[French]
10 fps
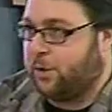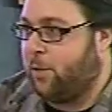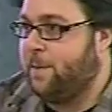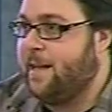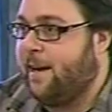
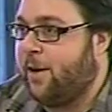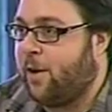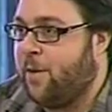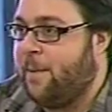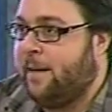tomber dans le
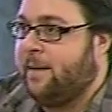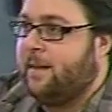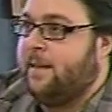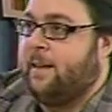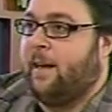roman,
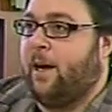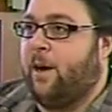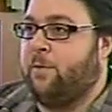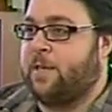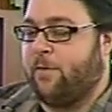
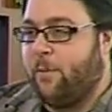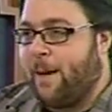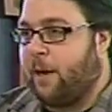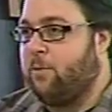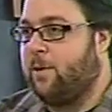euh, vous avez un
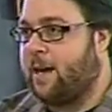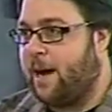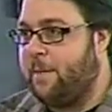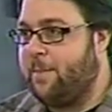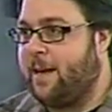parcours
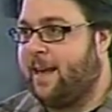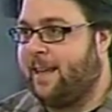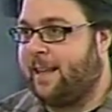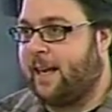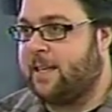quand même
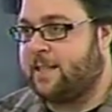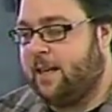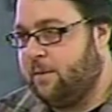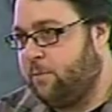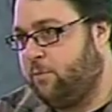
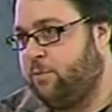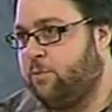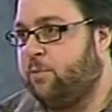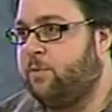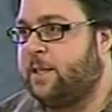intéressant.
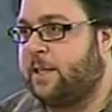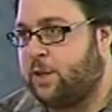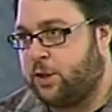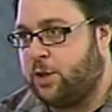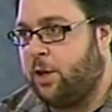Vous, êtes
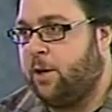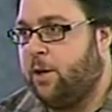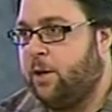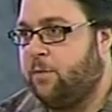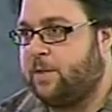
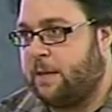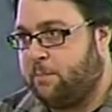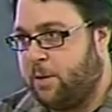sociologue, vous êtes